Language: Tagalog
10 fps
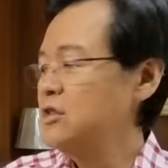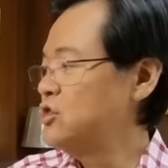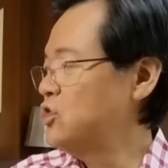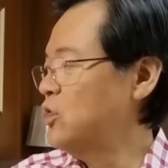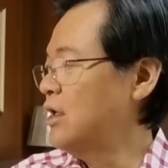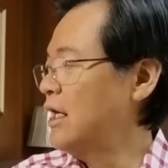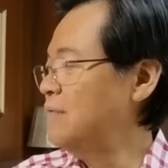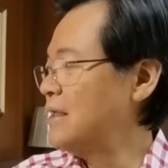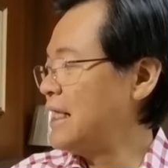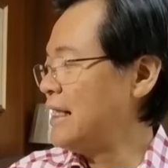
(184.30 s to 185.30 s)
Sugar
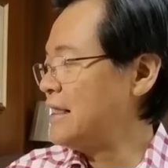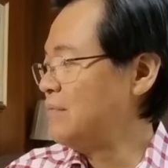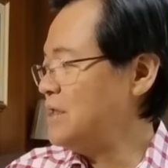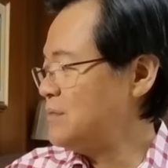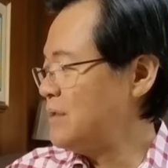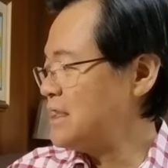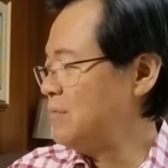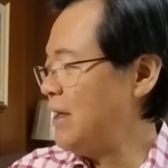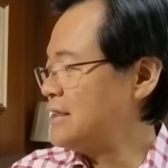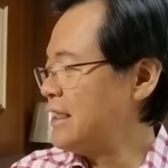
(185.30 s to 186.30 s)
matatamis,
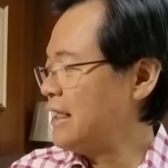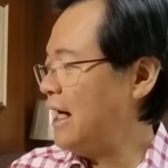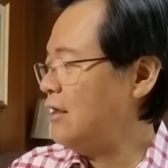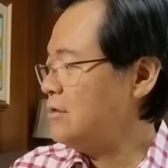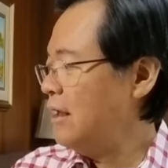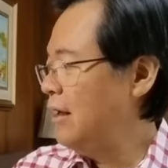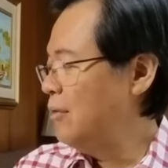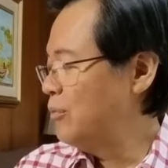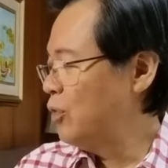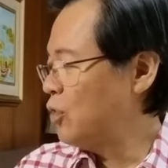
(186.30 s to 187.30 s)
masama sa gout.
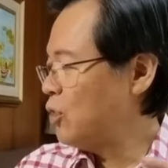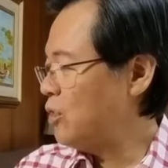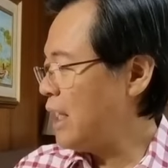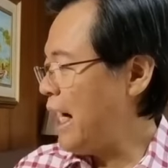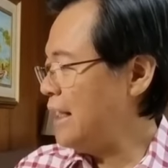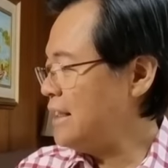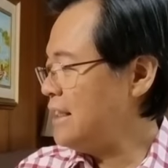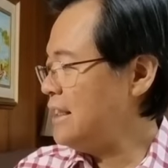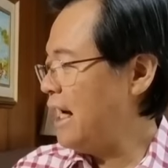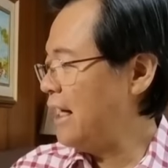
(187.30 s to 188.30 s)
Puro
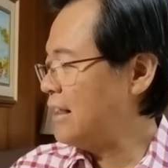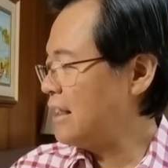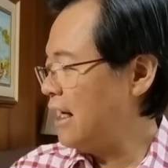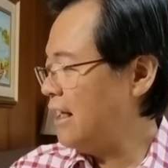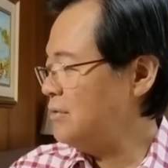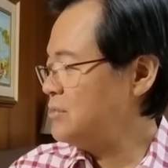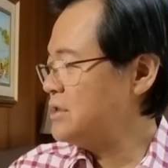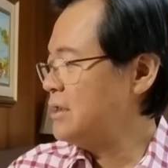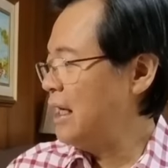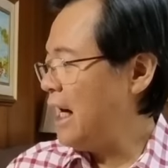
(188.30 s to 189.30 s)
kanin, high
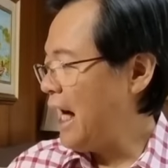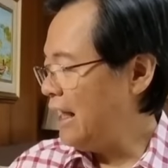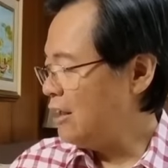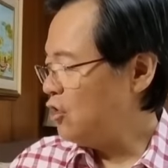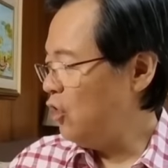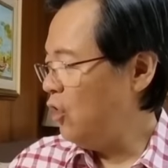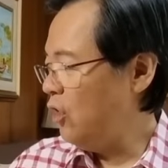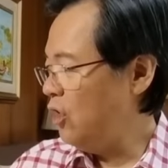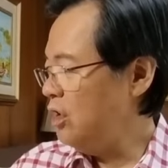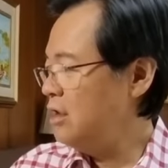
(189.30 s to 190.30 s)
carbs,
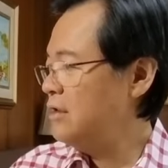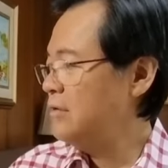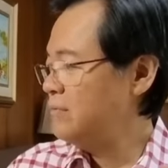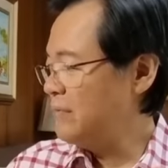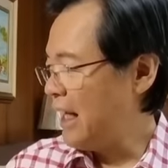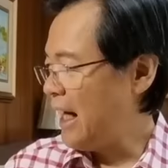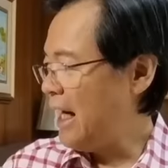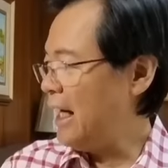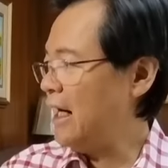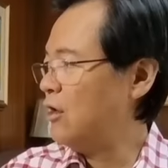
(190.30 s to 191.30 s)
alcohol,
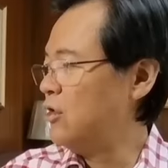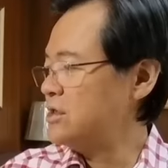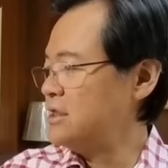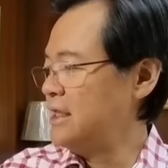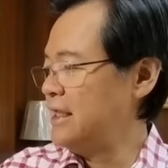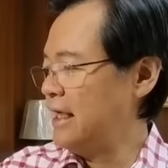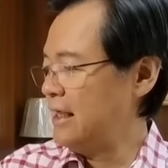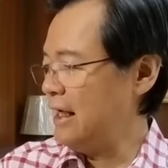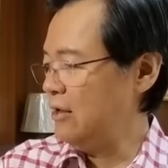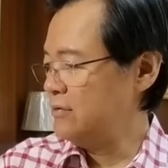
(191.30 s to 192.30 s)
nakakakos din
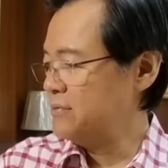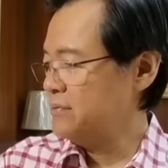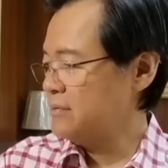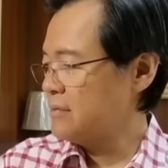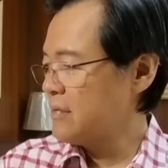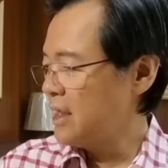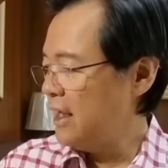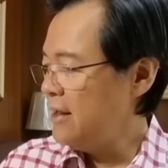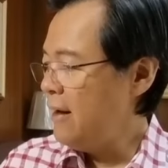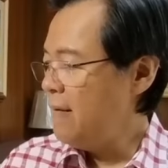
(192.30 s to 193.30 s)
ng gout.
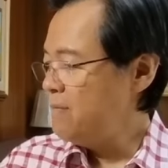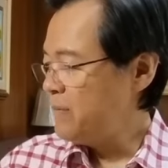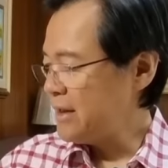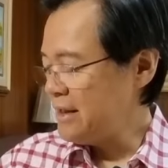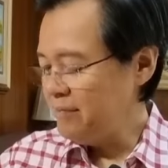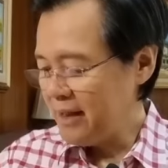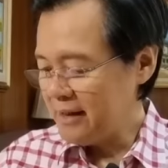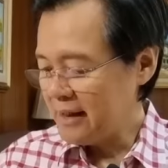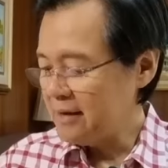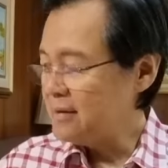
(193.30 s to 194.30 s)
Okay? Pati
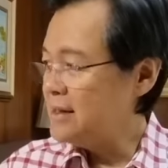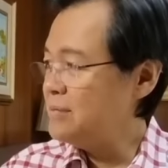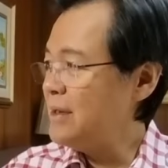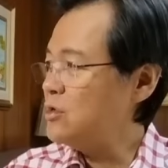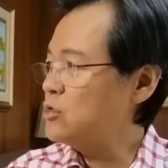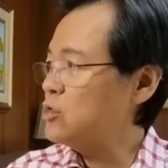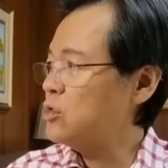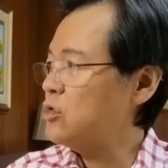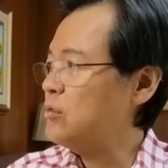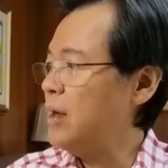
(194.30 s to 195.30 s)
medical treatment,
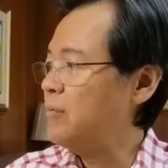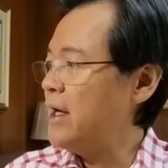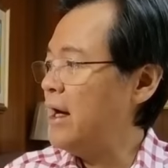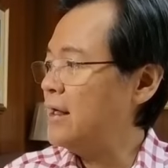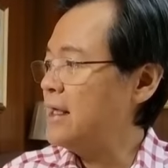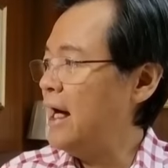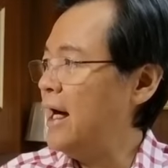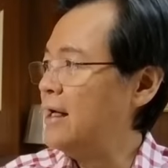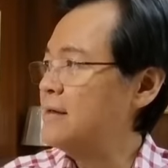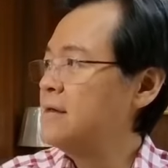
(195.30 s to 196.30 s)
tuturo ko mamaya.
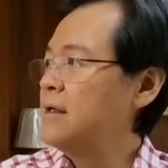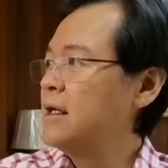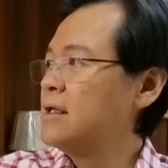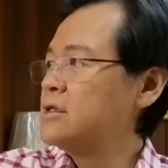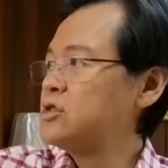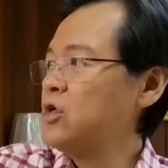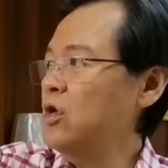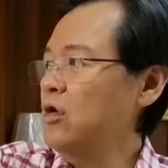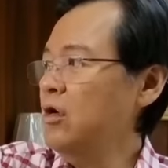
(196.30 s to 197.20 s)
Yan. So,